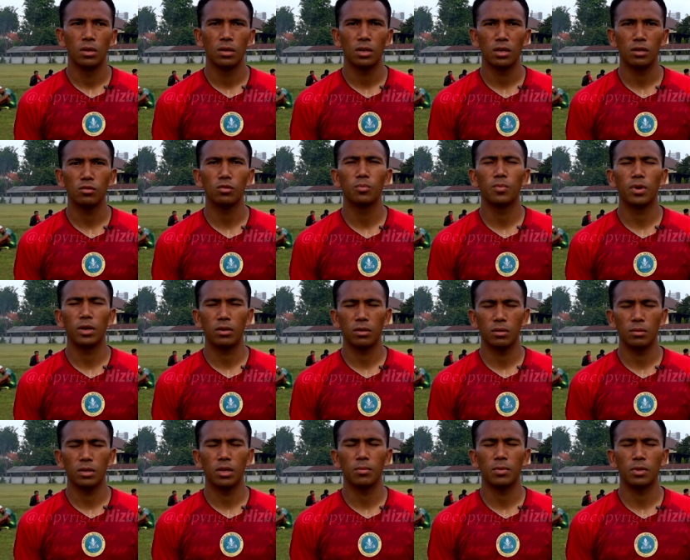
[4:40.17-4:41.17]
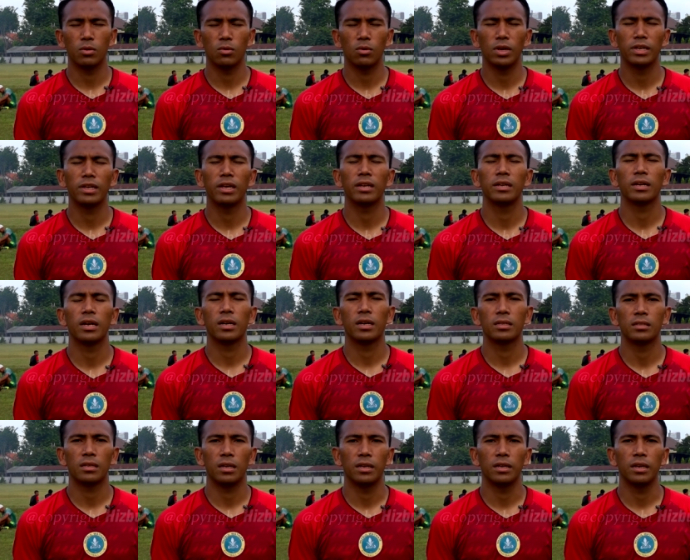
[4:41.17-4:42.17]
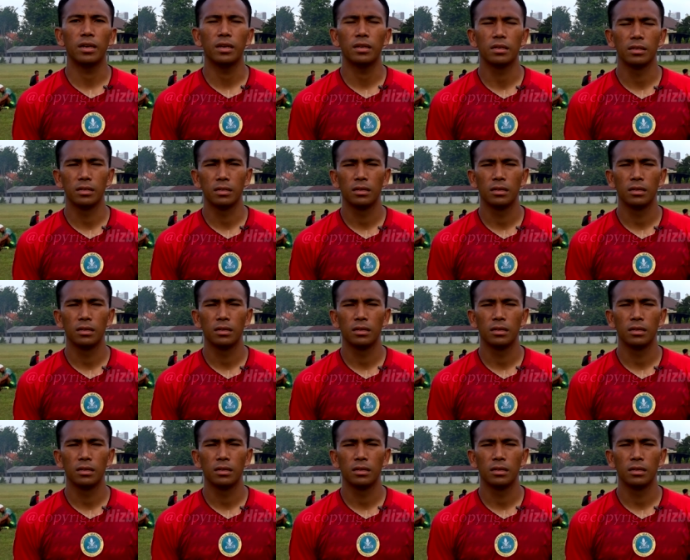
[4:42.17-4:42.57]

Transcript: dan itu dapat dukungan dari kakak saya